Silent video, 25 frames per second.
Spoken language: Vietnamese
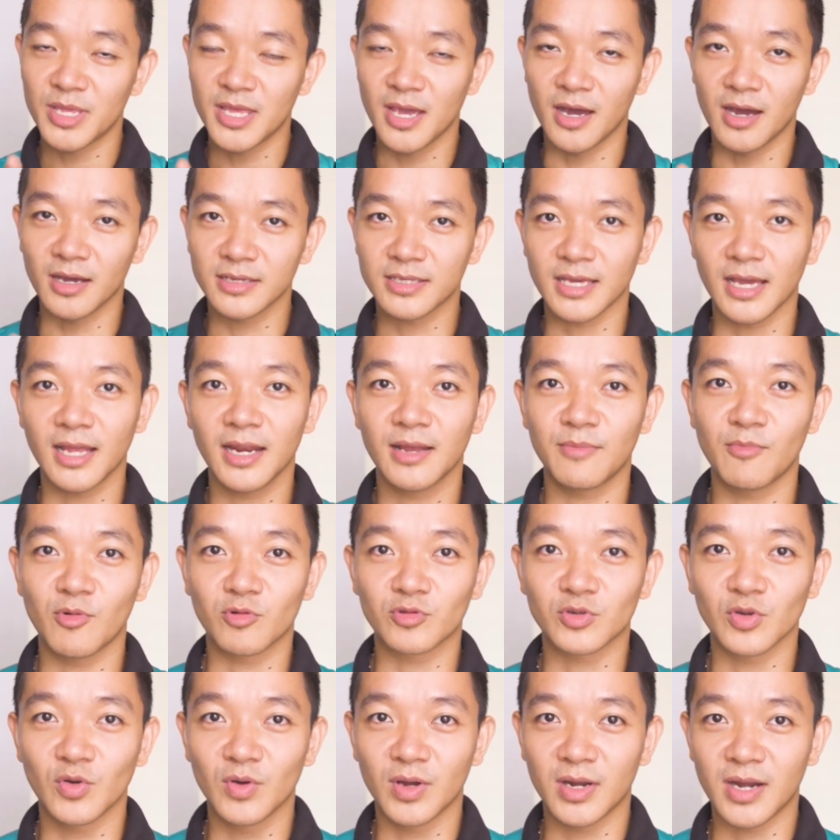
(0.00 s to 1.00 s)
bây giờ sẽ là
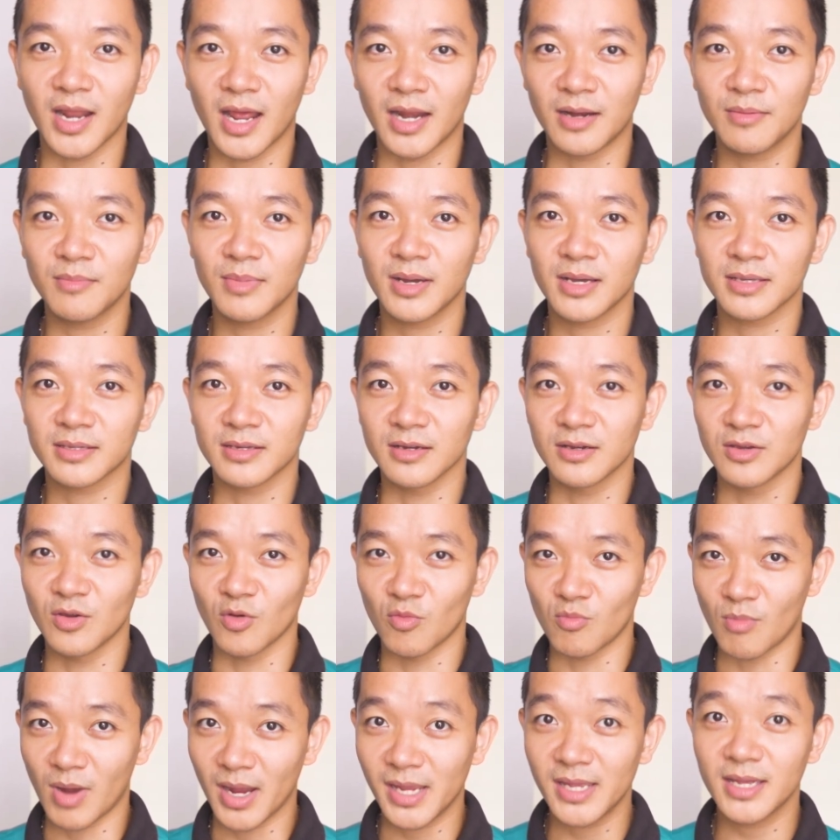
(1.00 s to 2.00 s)
một số hình ảnh mà sử
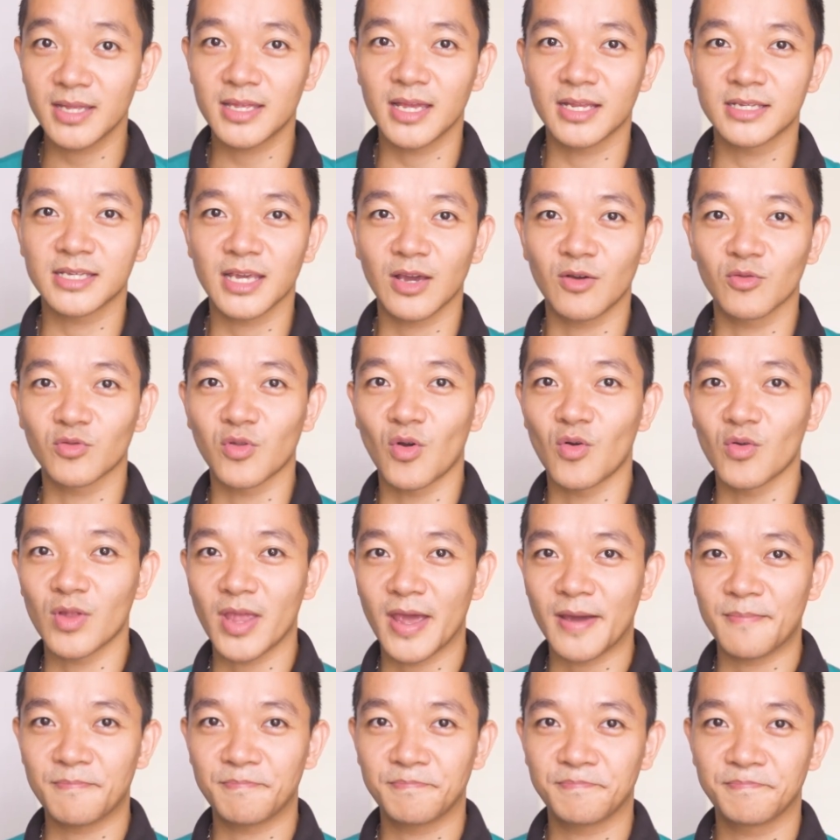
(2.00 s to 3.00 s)
dụng máy trên xe ô tô
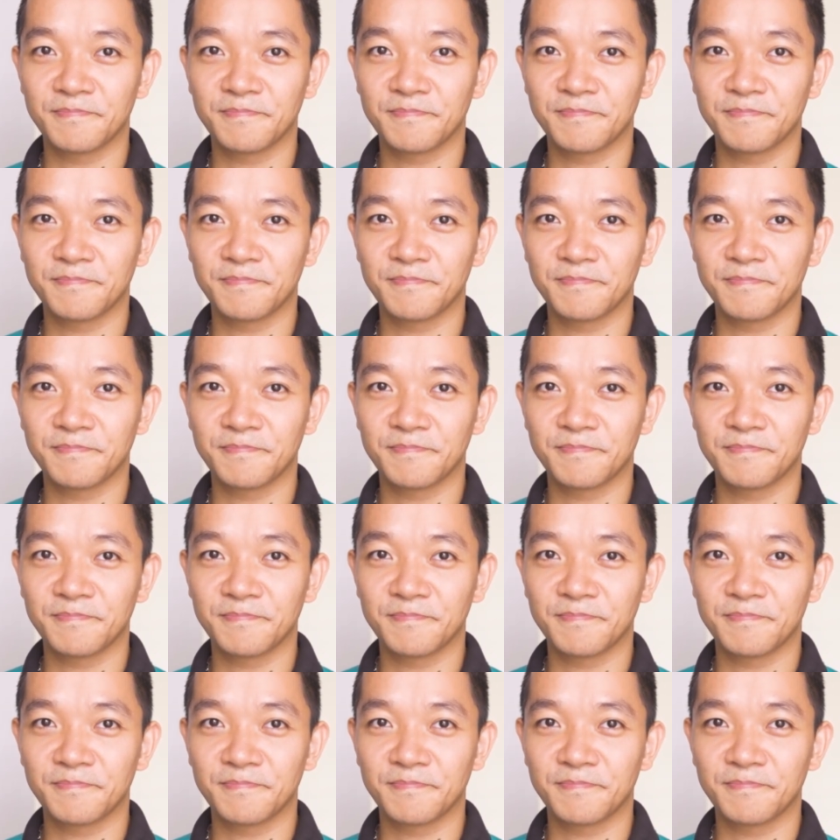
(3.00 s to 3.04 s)
nha